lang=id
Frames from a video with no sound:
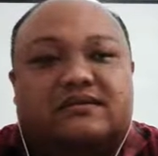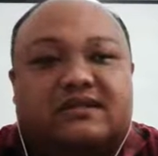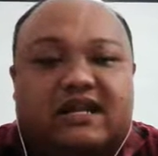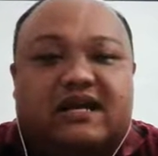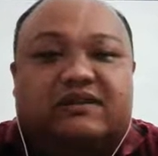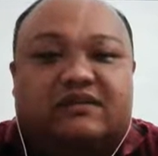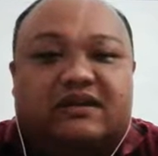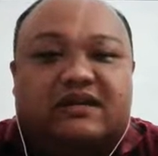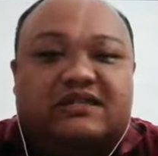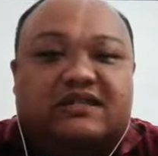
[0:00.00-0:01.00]
senang atau
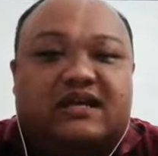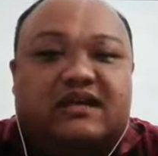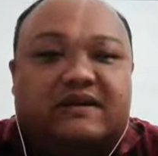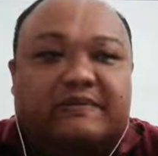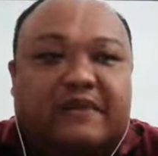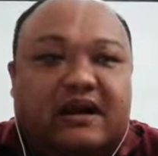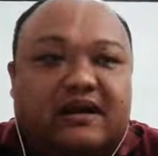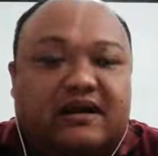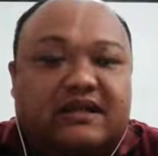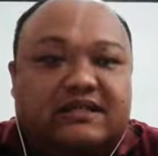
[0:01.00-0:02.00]
tidak senang, atau
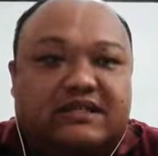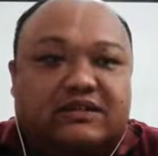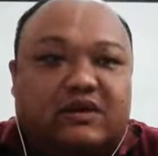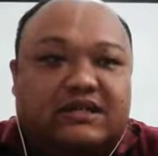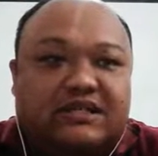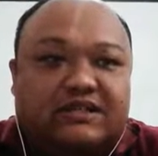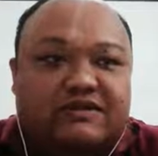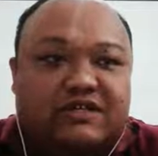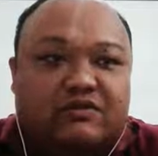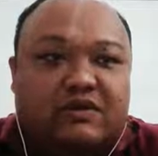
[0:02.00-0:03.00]
bahkan ada
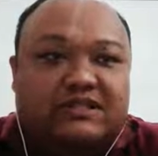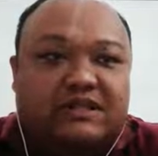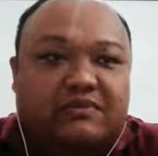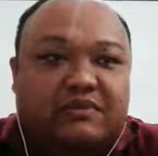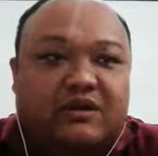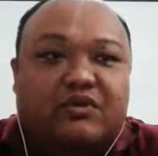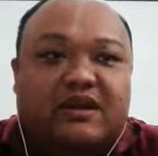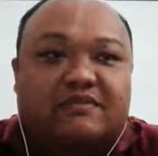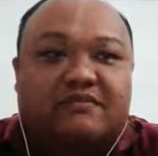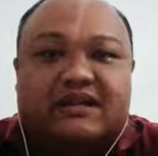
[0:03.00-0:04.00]
situasi-situasi
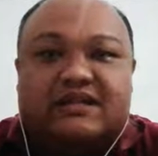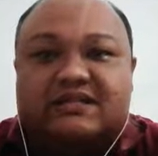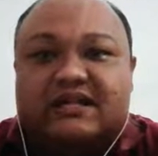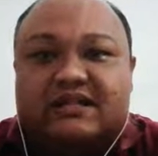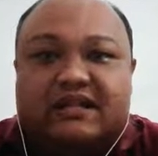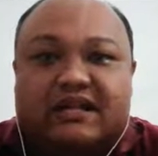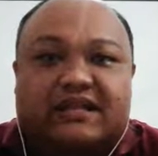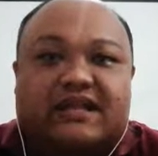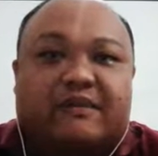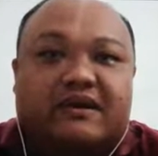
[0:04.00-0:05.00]
baru yang merasa
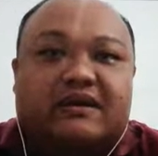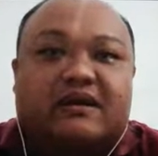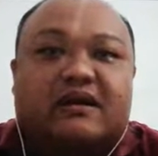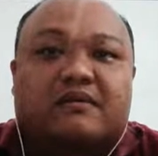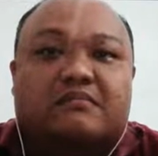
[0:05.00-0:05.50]
tidak nyaman,